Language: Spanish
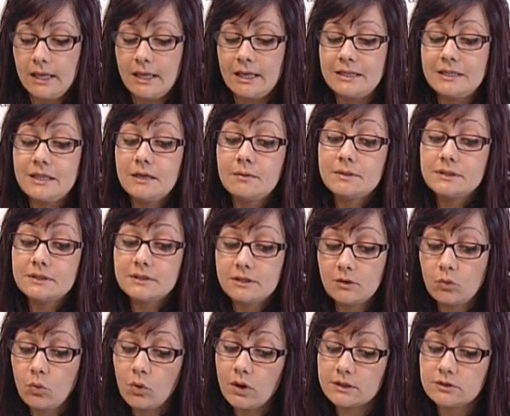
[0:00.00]
El día
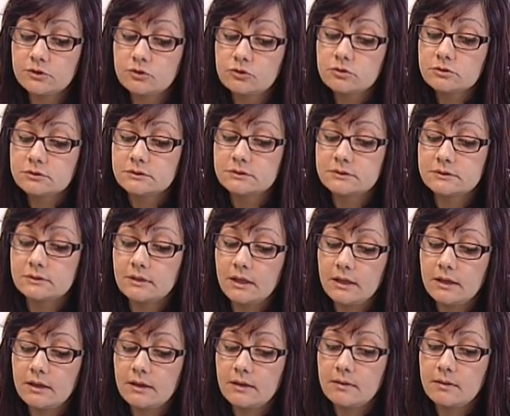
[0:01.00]
24
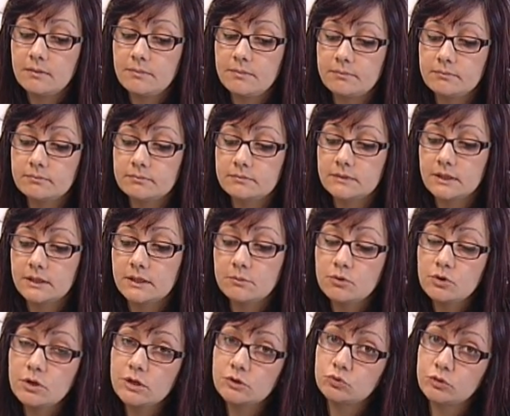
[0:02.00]
eh,
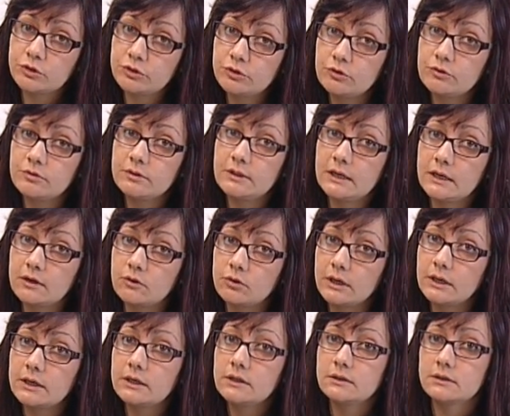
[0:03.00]
tenemos una actuación de la
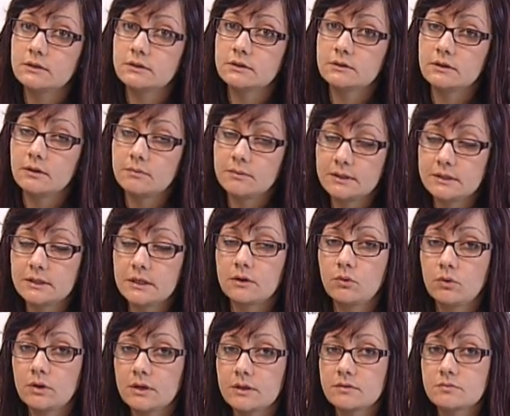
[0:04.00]
coral, también de la
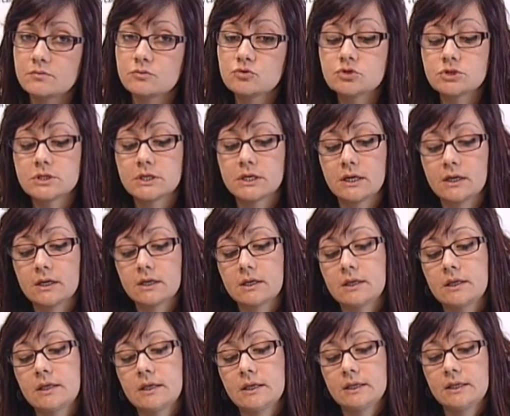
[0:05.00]
Escuela de Música,
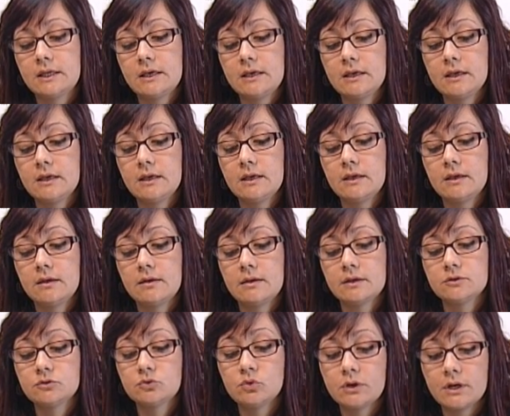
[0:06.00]
que
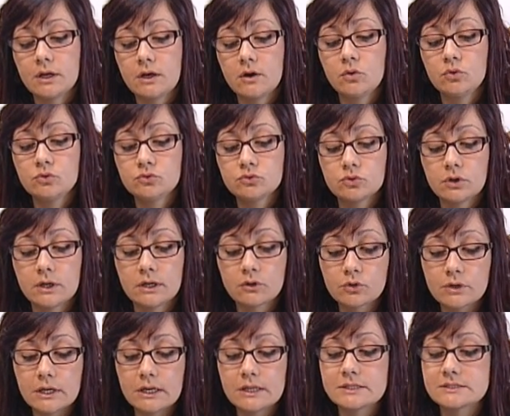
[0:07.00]
actuará junto a la
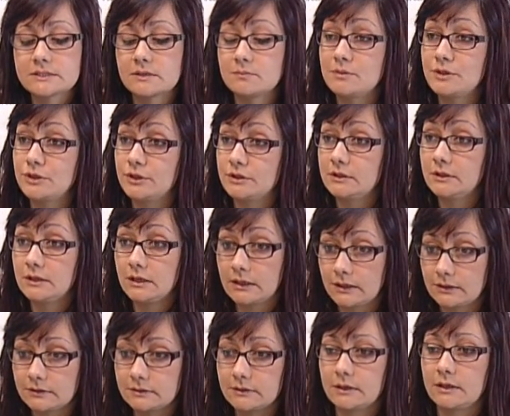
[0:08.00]
Coral de San Vicente de
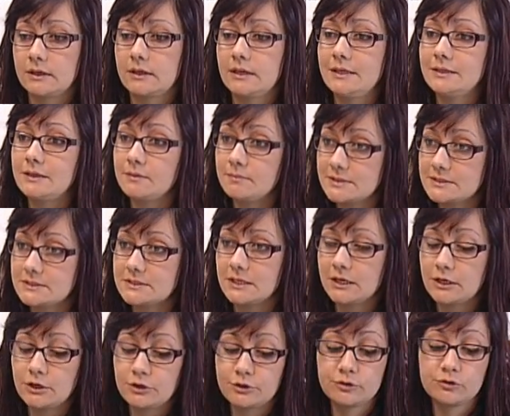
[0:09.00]
Alcántara y también
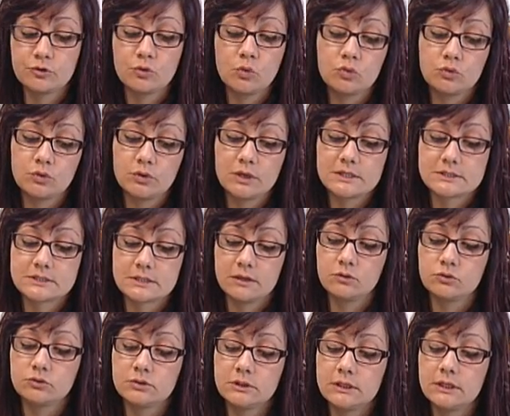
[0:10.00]
será en el Centro Cultural San
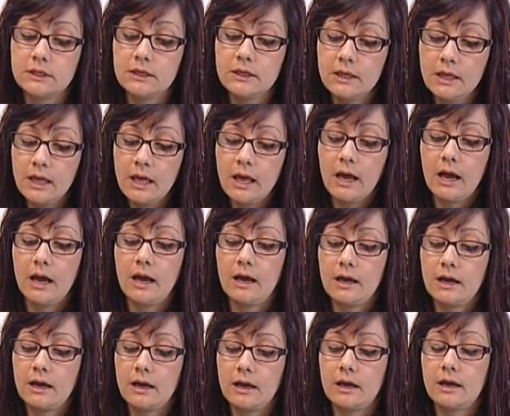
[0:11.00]
Agustín
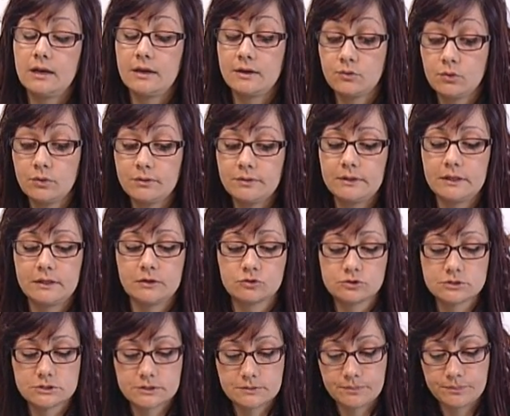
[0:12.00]
a, las 9 de la
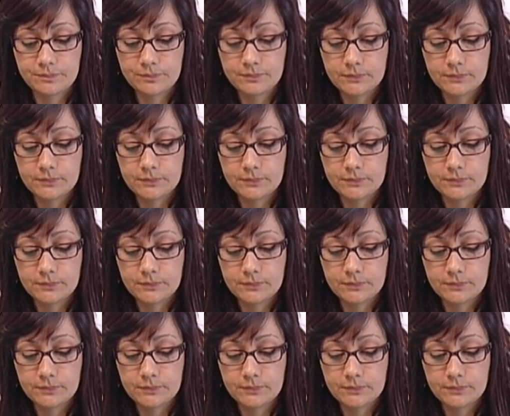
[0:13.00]
noche.